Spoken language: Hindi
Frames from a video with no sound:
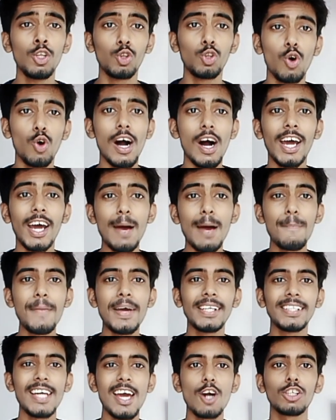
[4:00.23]
तो अगर आप
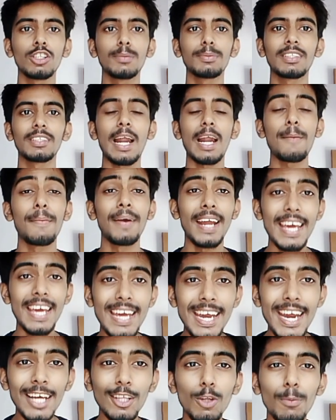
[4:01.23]
मेरे चैनल सब्सक्राइब
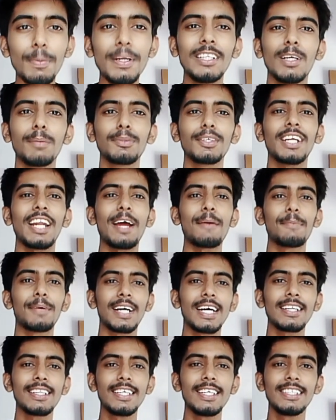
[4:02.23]
नहीं किया तो प्लीज़
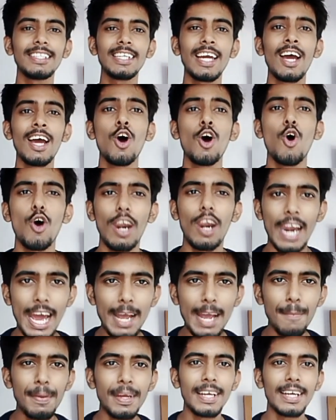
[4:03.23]
सब्सक्राइब कर दीजिए और
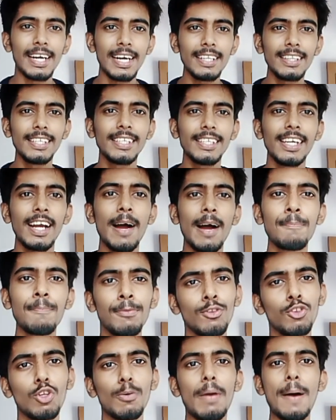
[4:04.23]
लाइक भी कर दीजिएगा
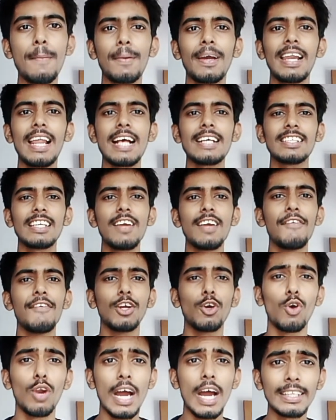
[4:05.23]
मैं आपके लिए ऐसी ही
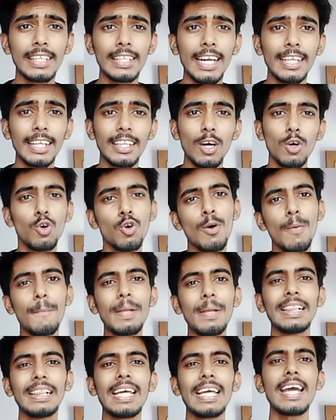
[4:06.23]
वीडियो लाता रहता
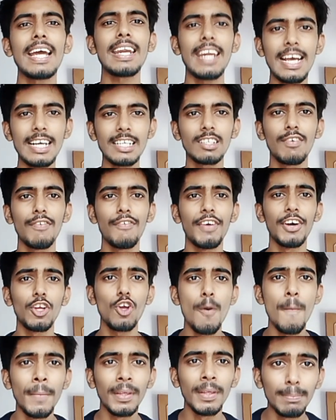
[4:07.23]
हूँ मिलते हैं नेक्स्ट
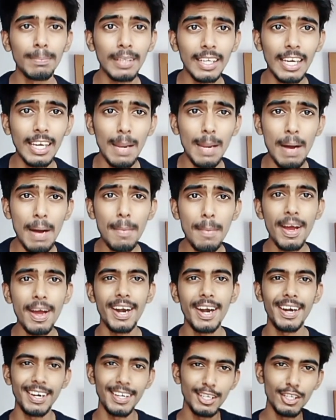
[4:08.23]
वीडियो में तब तक के लिए बाय बाय
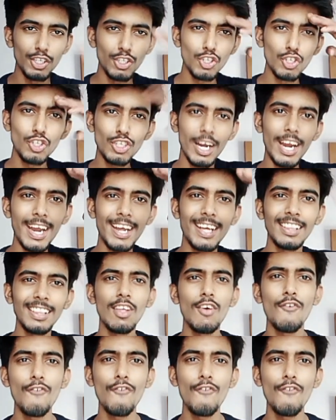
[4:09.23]
जय हिंद